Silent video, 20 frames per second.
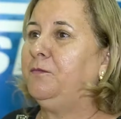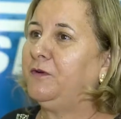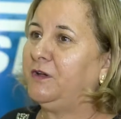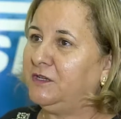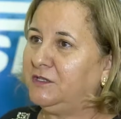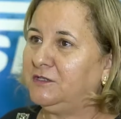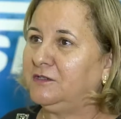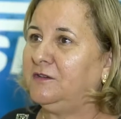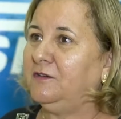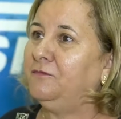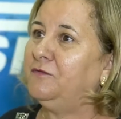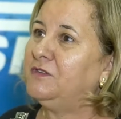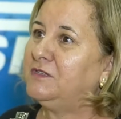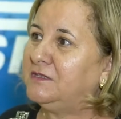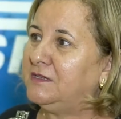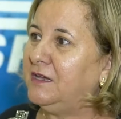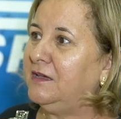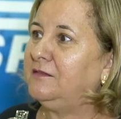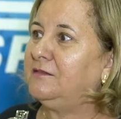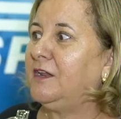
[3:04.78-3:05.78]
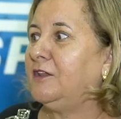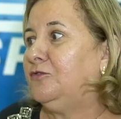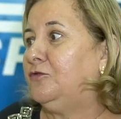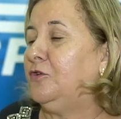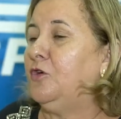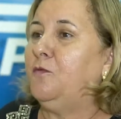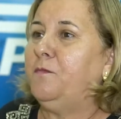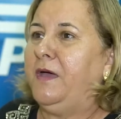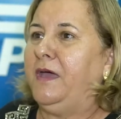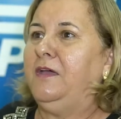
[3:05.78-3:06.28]
por causa que você
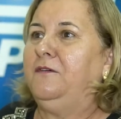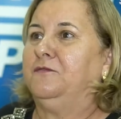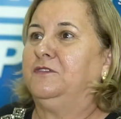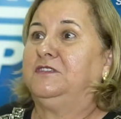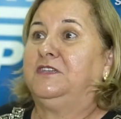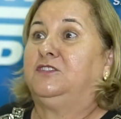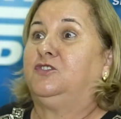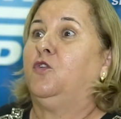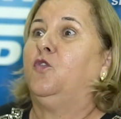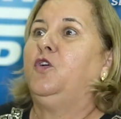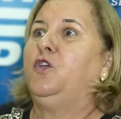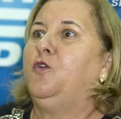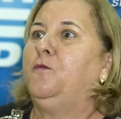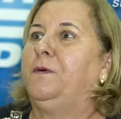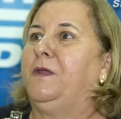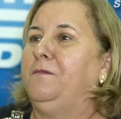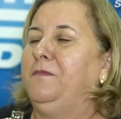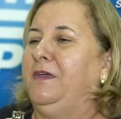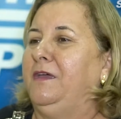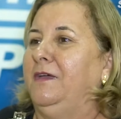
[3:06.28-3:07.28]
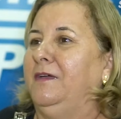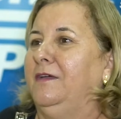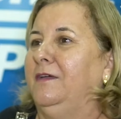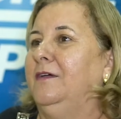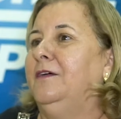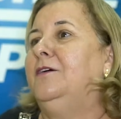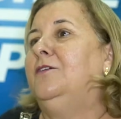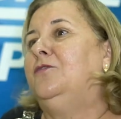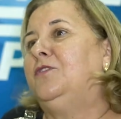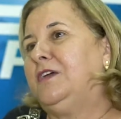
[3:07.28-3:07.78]
tratou eu bem, você sorriu para mim.
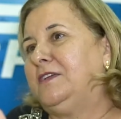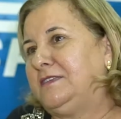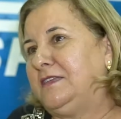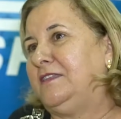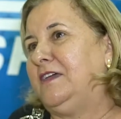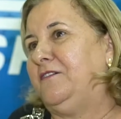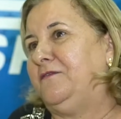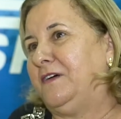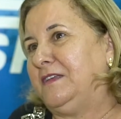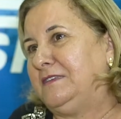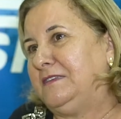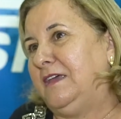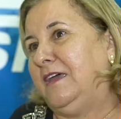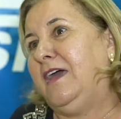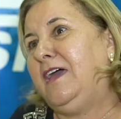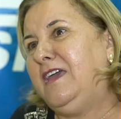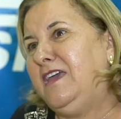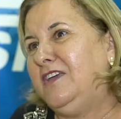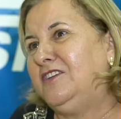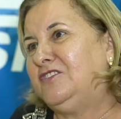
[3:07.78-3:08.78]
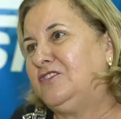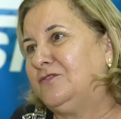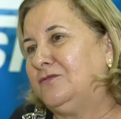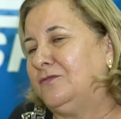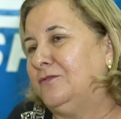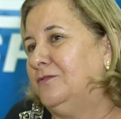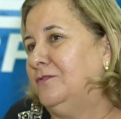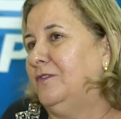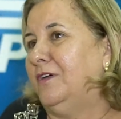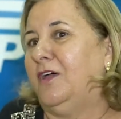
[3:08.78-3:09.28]
O que, que você tem que fazer? É isso.
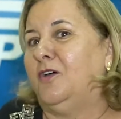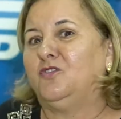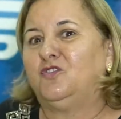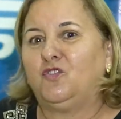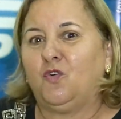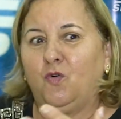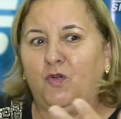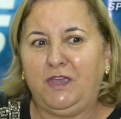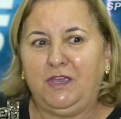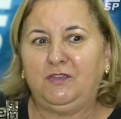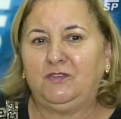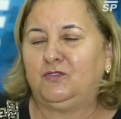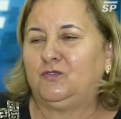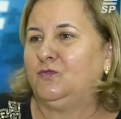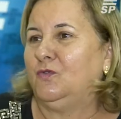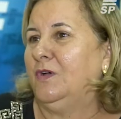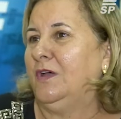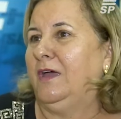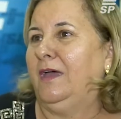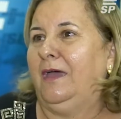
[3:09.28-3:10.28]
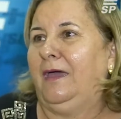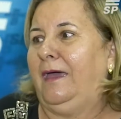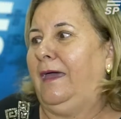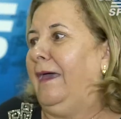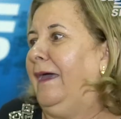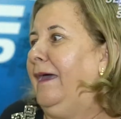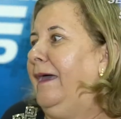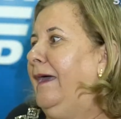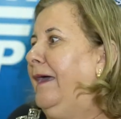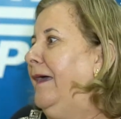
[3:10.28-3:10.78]
É o sorriso,
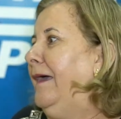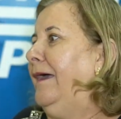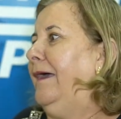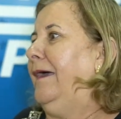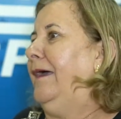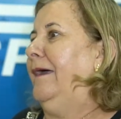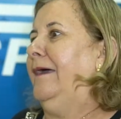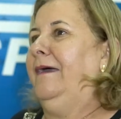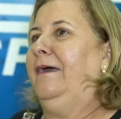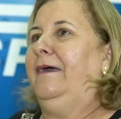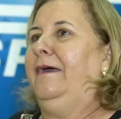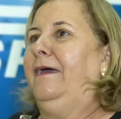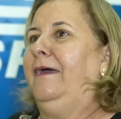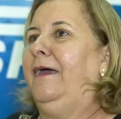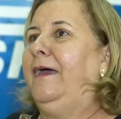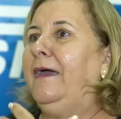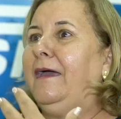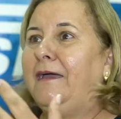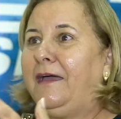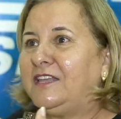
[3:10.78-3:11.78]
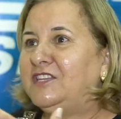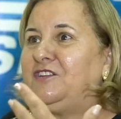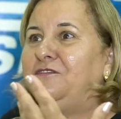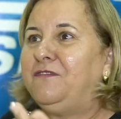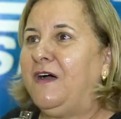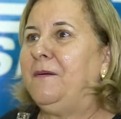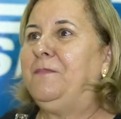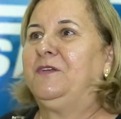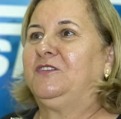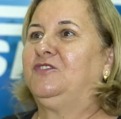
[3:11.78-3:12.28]
é, é
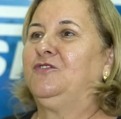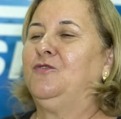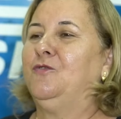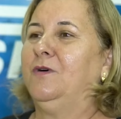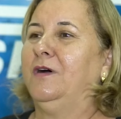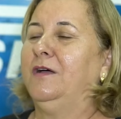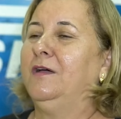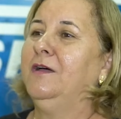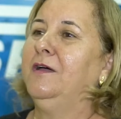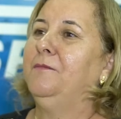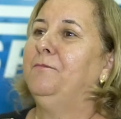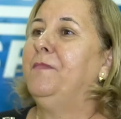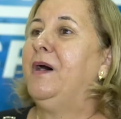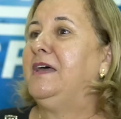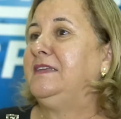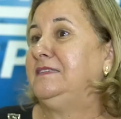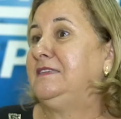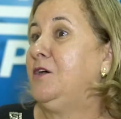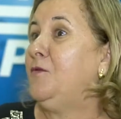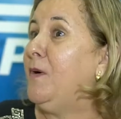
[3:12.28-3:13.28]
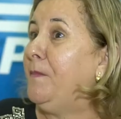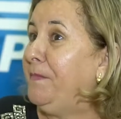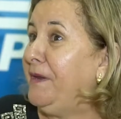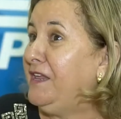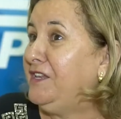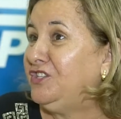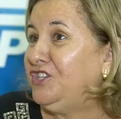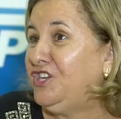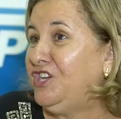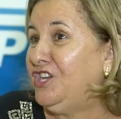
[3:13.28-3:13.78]
cativar a pessoa. Mas eu
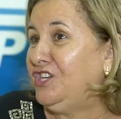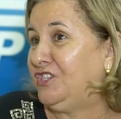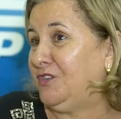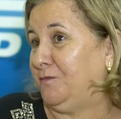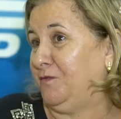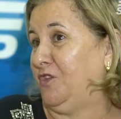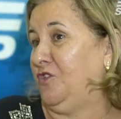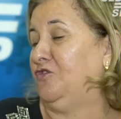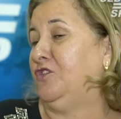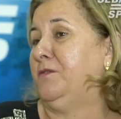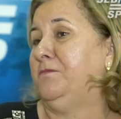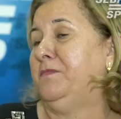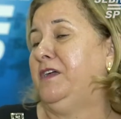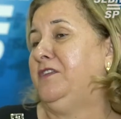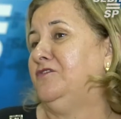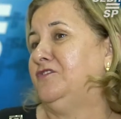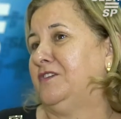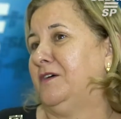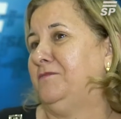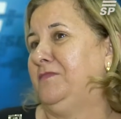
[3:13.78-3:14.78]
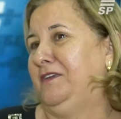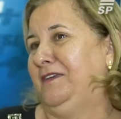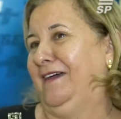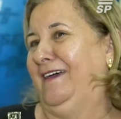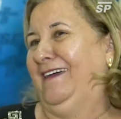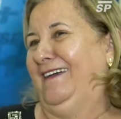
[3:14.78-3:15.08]
aprendi isso, porque eu também não sabia.